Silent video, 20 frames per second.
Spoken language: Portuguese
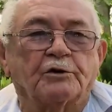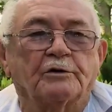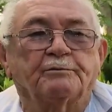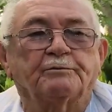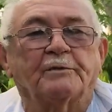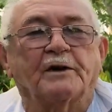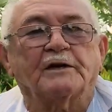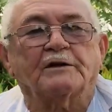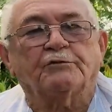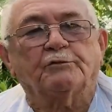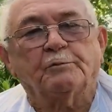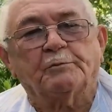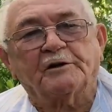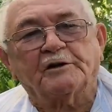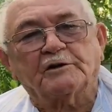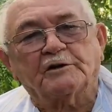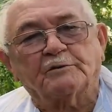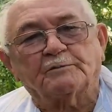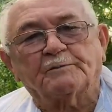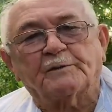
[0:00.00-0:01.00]
a gente passa, se for
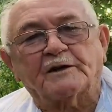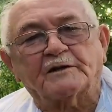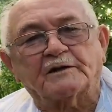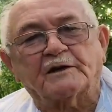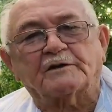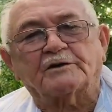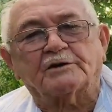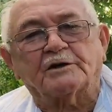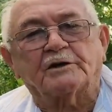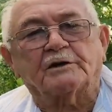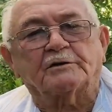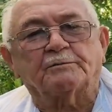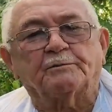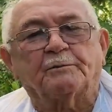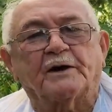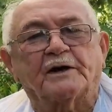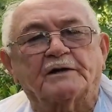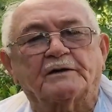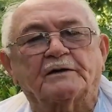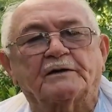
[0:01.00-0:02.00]
preciso passar três, a gente
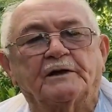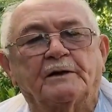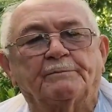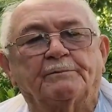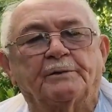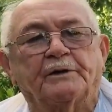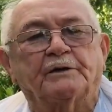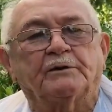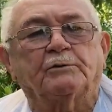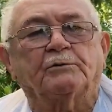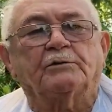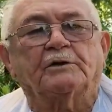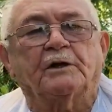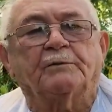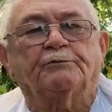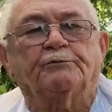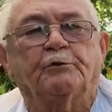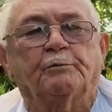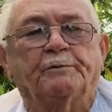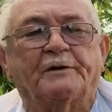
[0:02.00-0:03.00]
passa, depende do
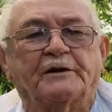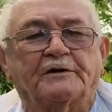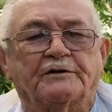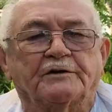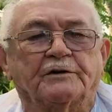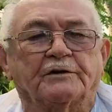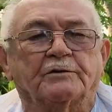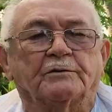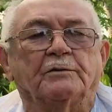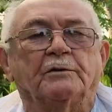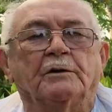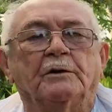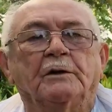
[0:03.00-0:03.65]
tempo que for preciso.